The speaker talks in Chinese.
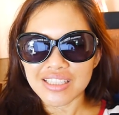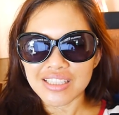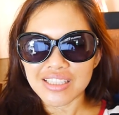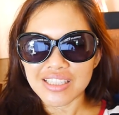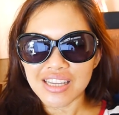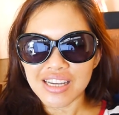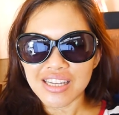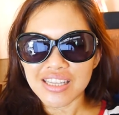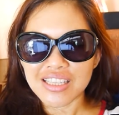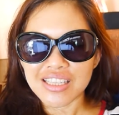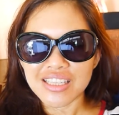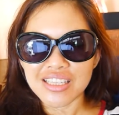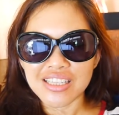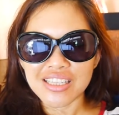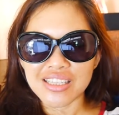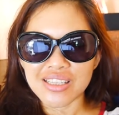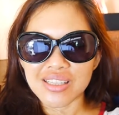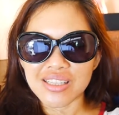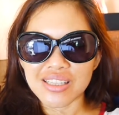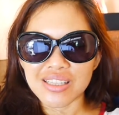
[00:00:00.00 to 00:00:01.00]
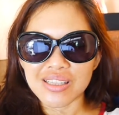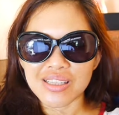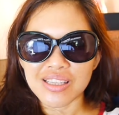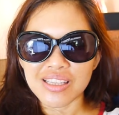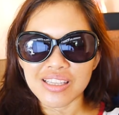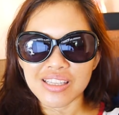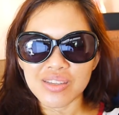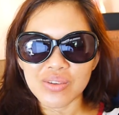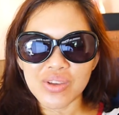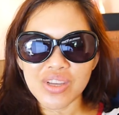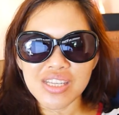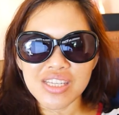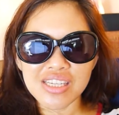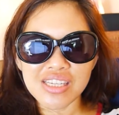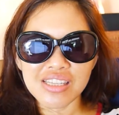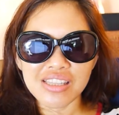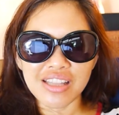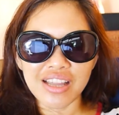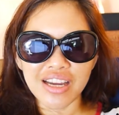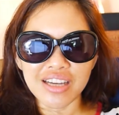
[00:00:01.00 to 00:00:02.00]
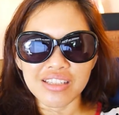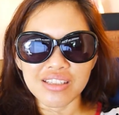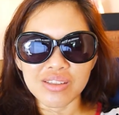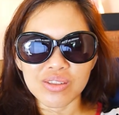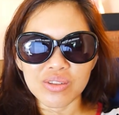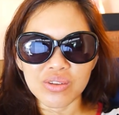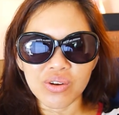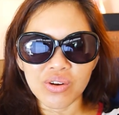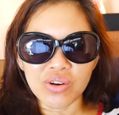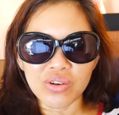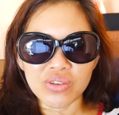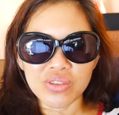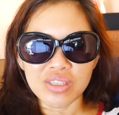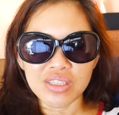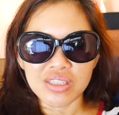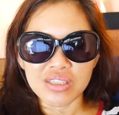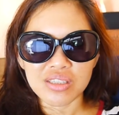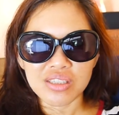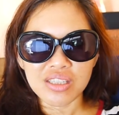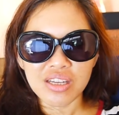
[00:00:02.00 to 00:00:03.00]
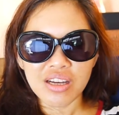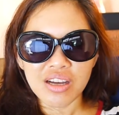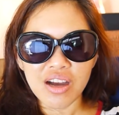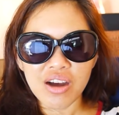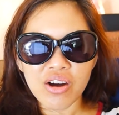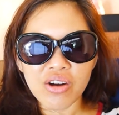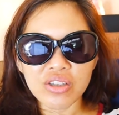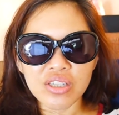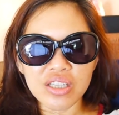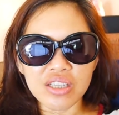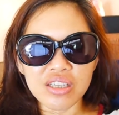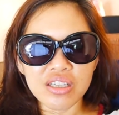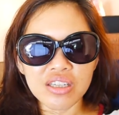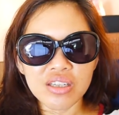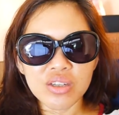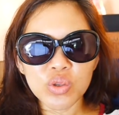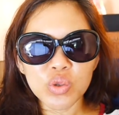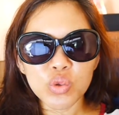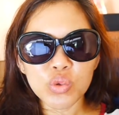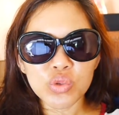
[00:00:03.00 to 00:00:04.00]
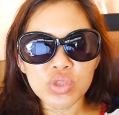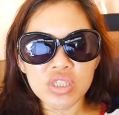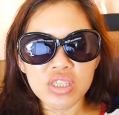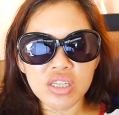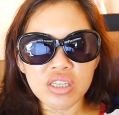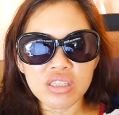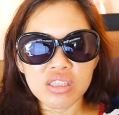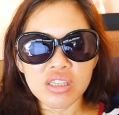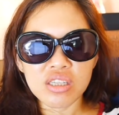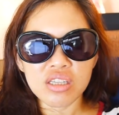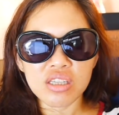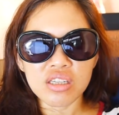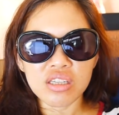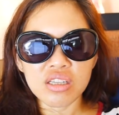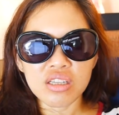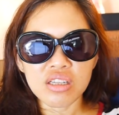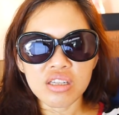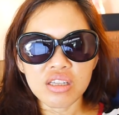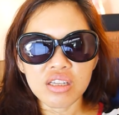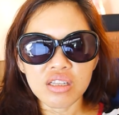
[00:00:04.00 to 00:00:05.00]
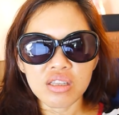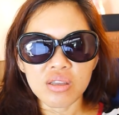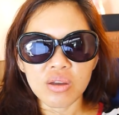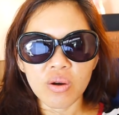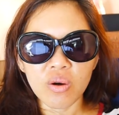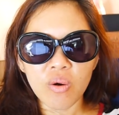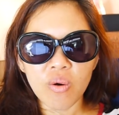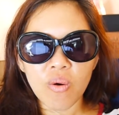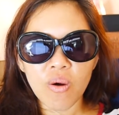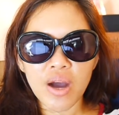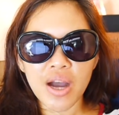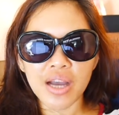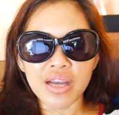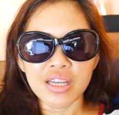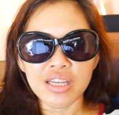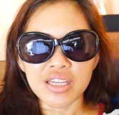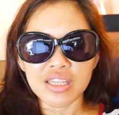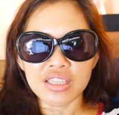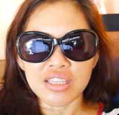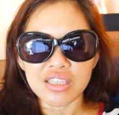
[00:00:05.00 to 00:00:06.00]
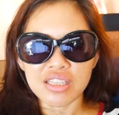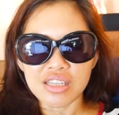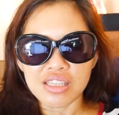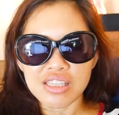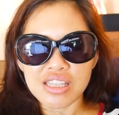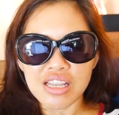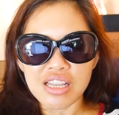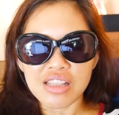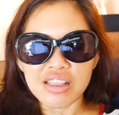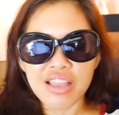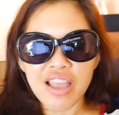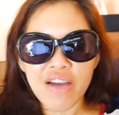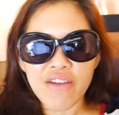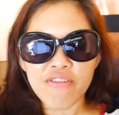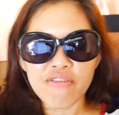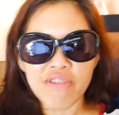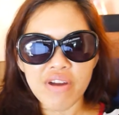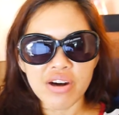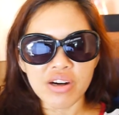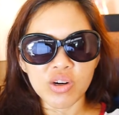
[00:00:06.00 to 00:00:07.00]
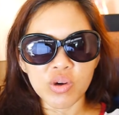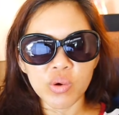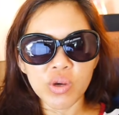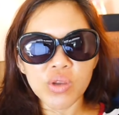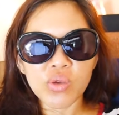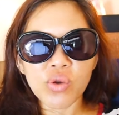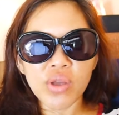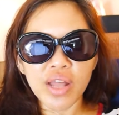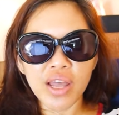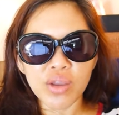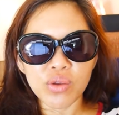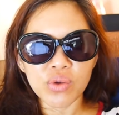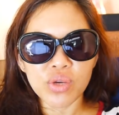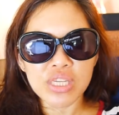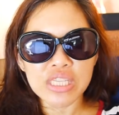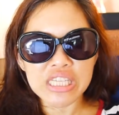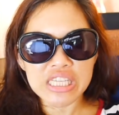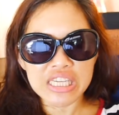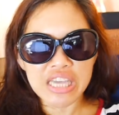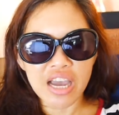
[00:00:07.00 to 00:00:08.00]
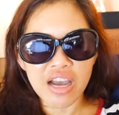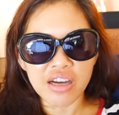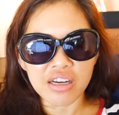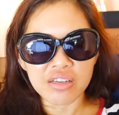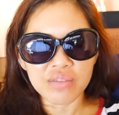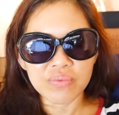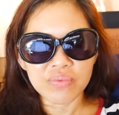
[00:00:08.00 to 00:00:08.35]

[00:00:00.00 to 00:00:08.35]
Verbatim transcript: 当你月经来的时候呢，好好的呵护身体的话，你的能量反而会越来越强。